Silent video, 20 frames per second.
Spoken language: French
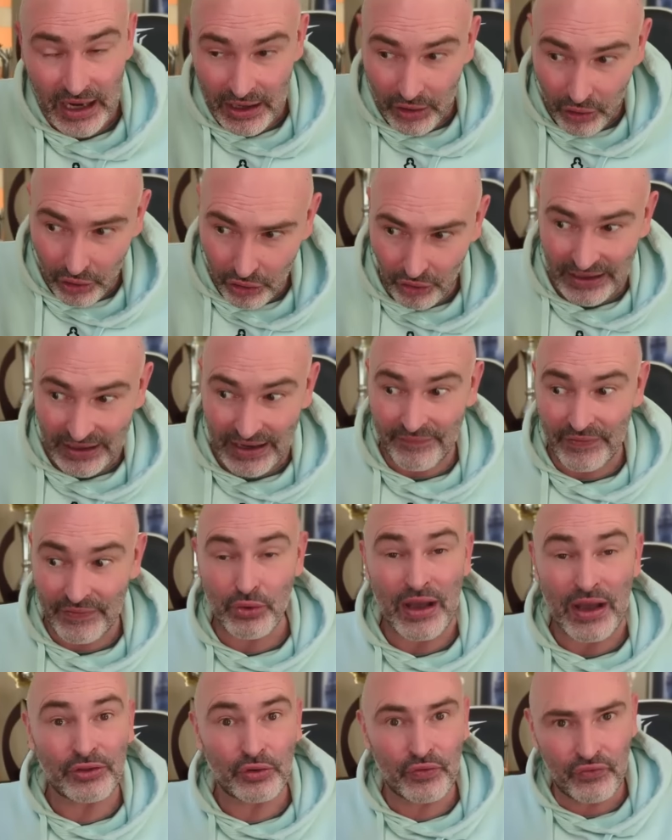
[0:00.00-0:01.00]
Alors quand il avait
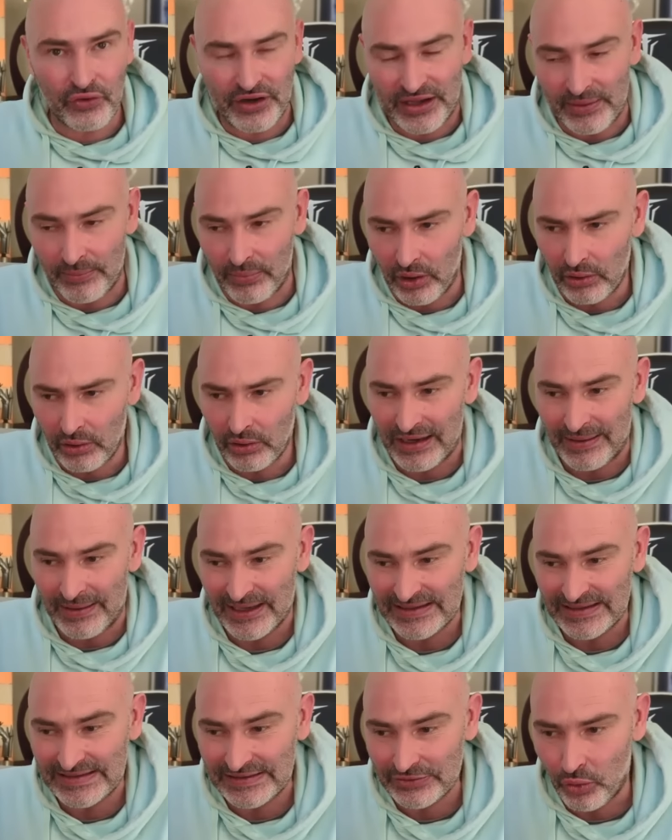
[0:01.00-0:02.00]
eu à nouveau les blancs, à la
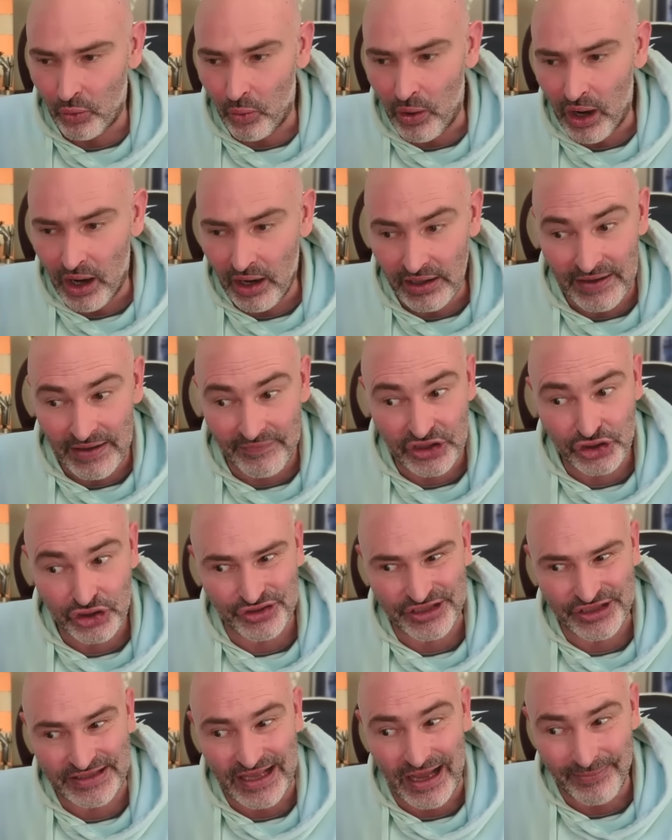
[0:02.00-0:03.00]
partie 3, il avait
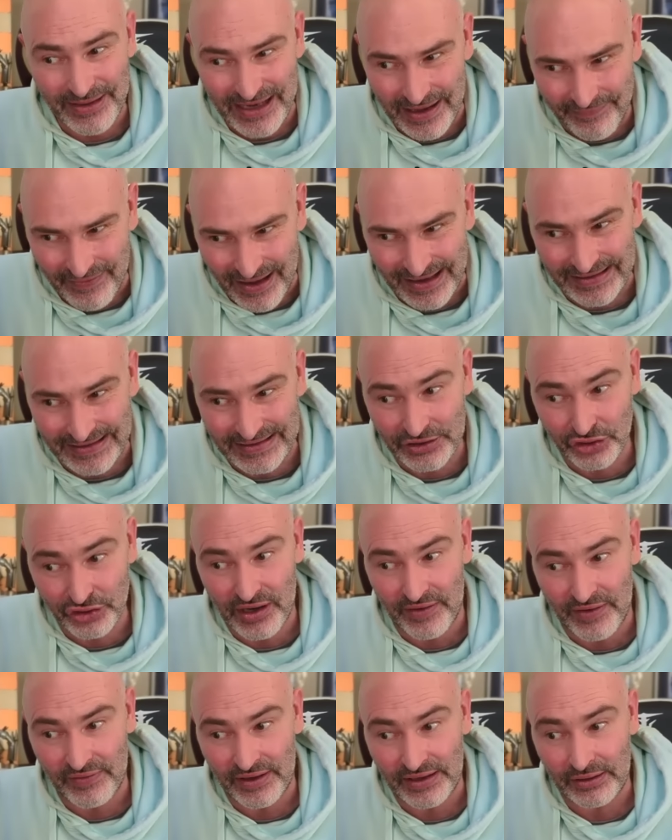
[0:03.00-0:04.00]
changé d'arme, il avait arrêté de
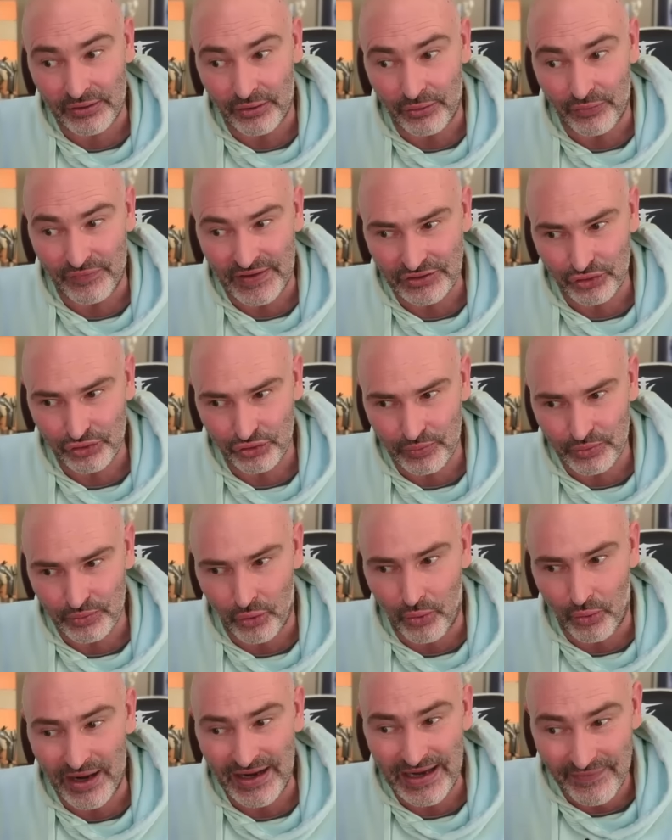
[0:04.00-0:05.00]
jouer avec l'ouverture du
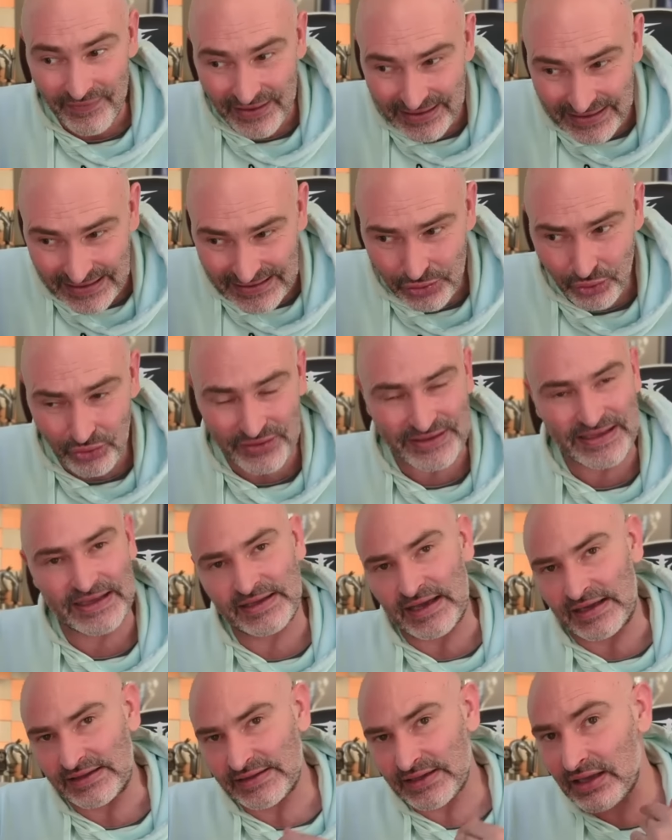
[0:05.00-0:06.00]
pion roi, il avait été sur
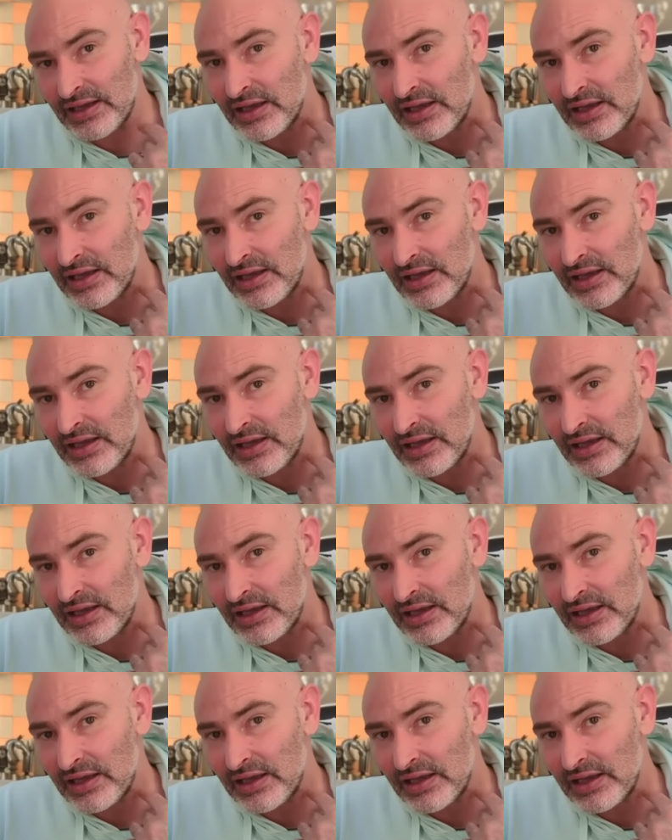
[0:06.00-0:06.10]
D4.